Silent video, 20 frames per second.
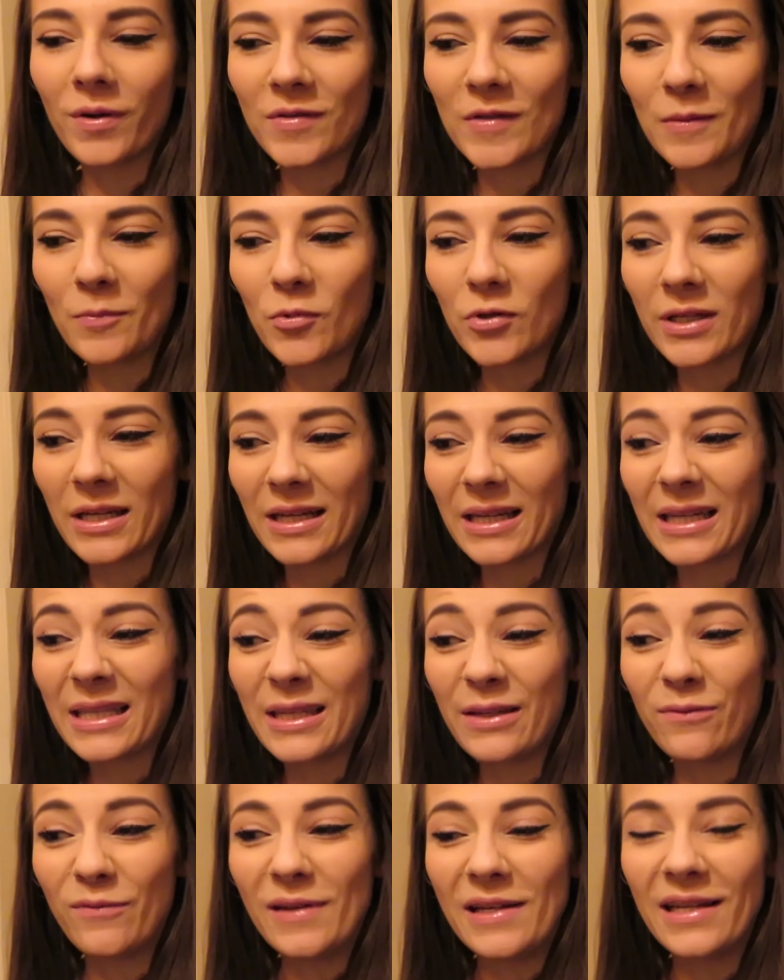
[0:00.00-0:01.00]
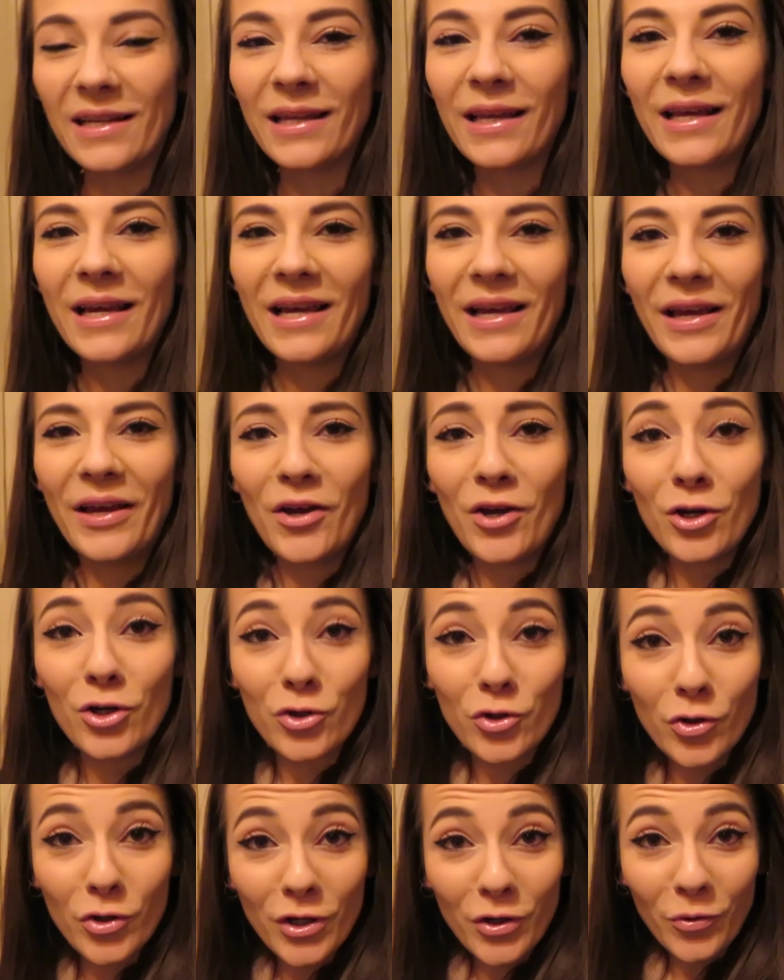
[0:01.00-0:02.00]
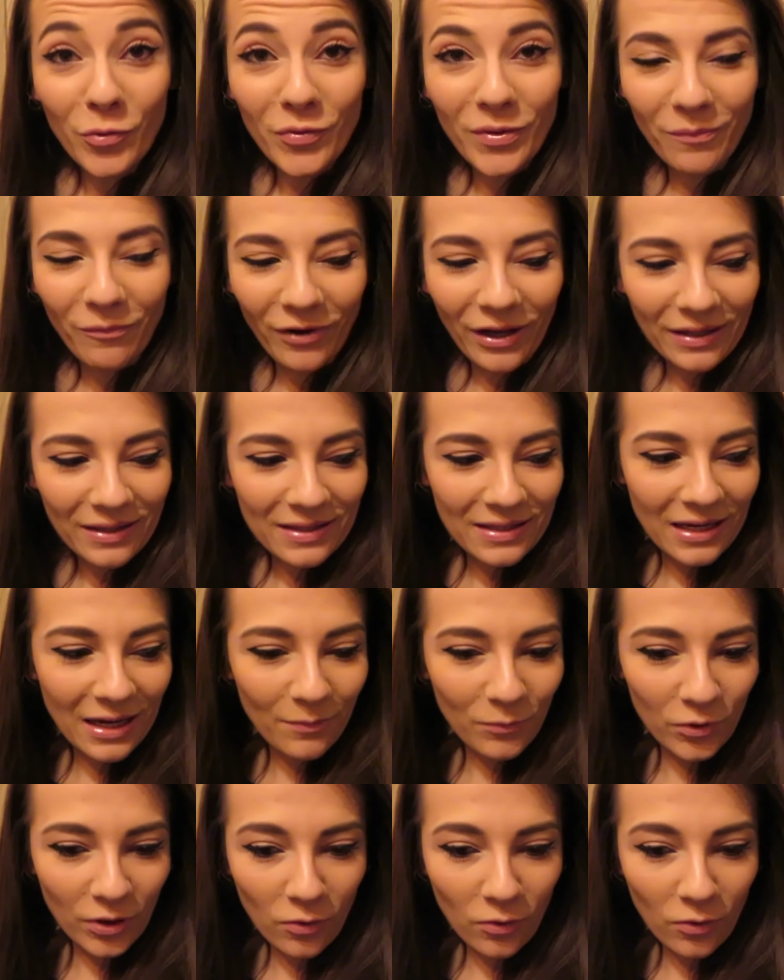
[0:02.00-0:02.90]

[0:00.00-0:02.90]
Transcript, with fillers: Also ich möchte gerne richtig viele schöne grüne Pflanzen haben.